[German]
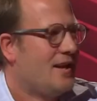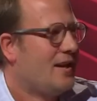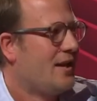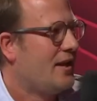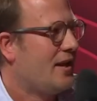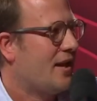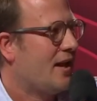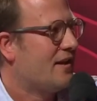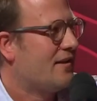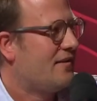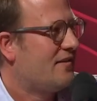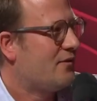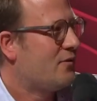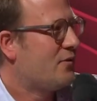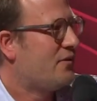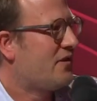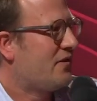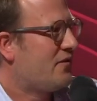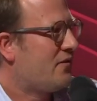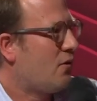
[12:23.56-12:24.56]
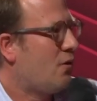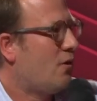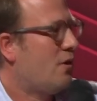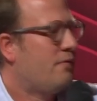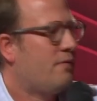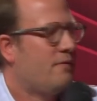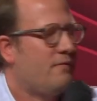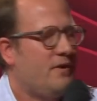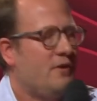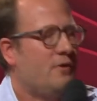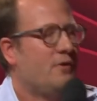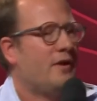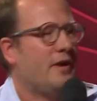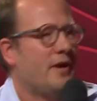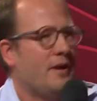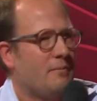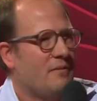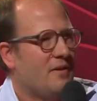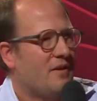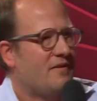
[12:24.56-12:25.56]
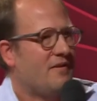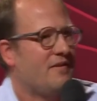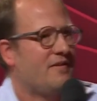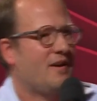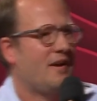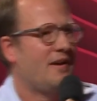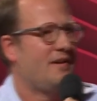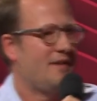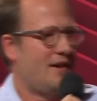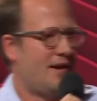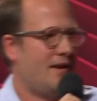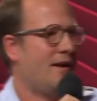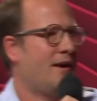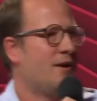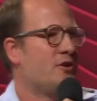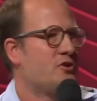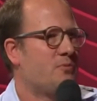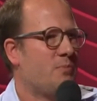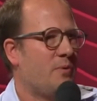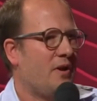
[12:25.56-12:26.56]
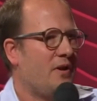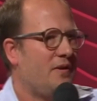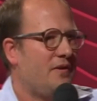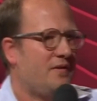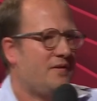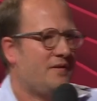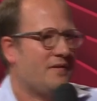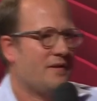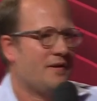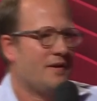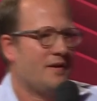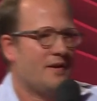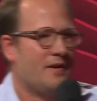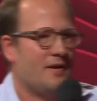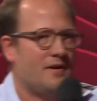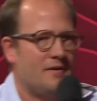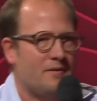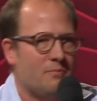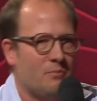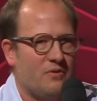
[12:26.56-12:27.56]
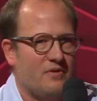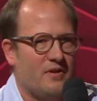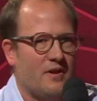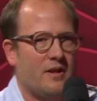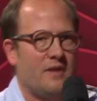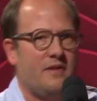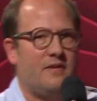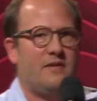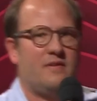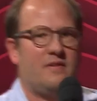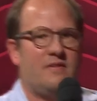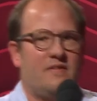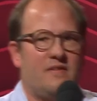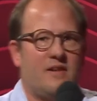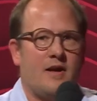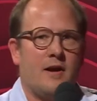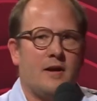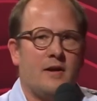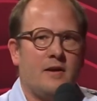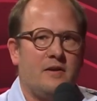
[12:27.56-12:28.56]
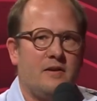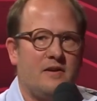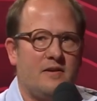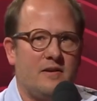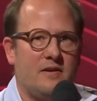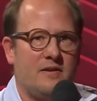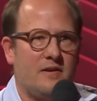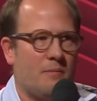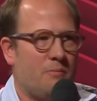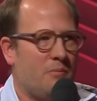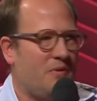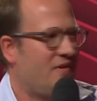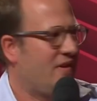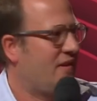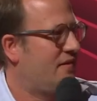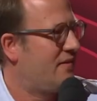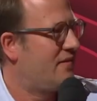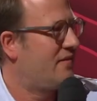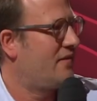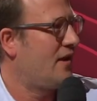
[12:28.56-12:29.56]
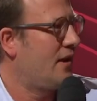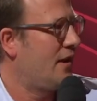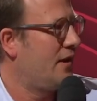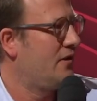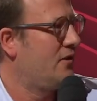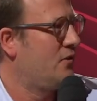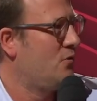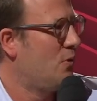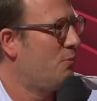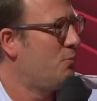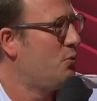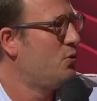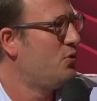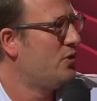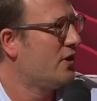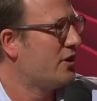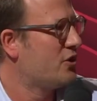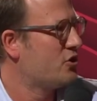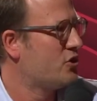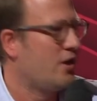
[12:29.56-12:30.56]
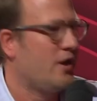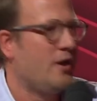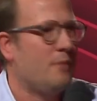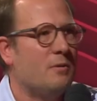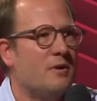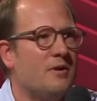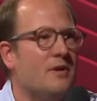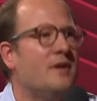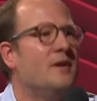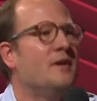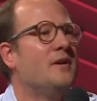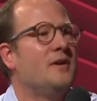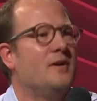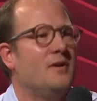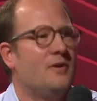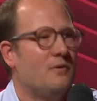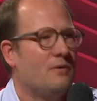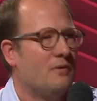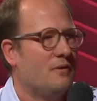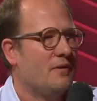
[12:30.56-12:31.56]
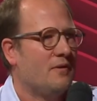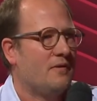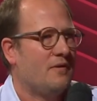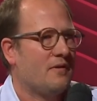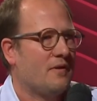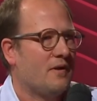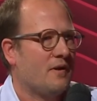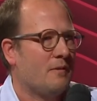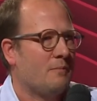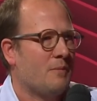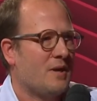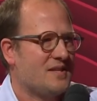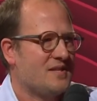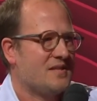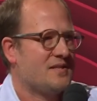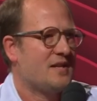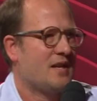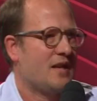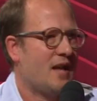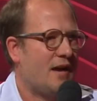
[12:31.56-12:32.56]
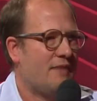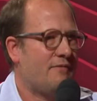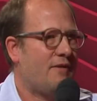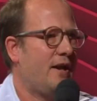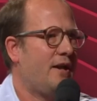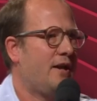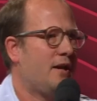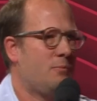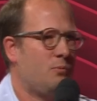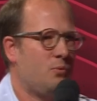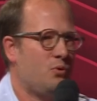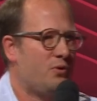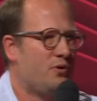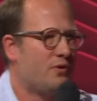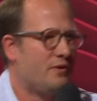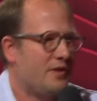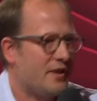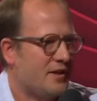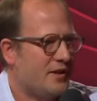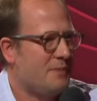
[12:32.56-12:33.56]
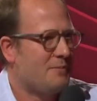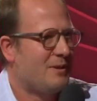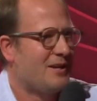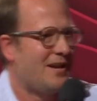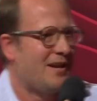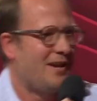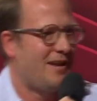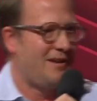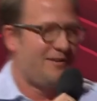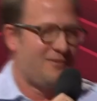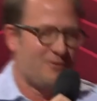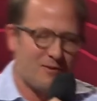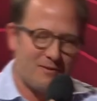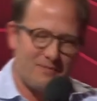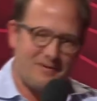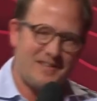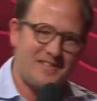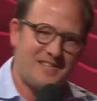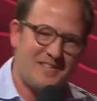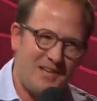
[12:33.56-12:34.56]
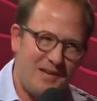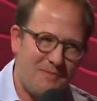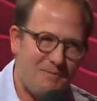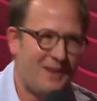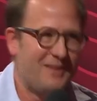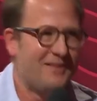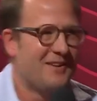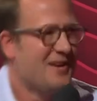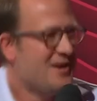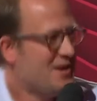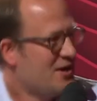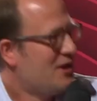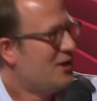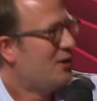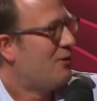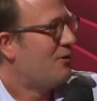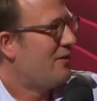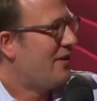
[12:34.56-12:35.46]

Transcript: Ja, das ist natürlich das Tolle vom Videogame, dass es eigentlich alle anspricht. Äh, ich muss ehrlich sagen, ich, ich habe bis jetzt eigentlich nur Bücher geschrieben und äh, meistens sehr langweilige Bücher und die hat niemand gelesen oder fast niemand. Und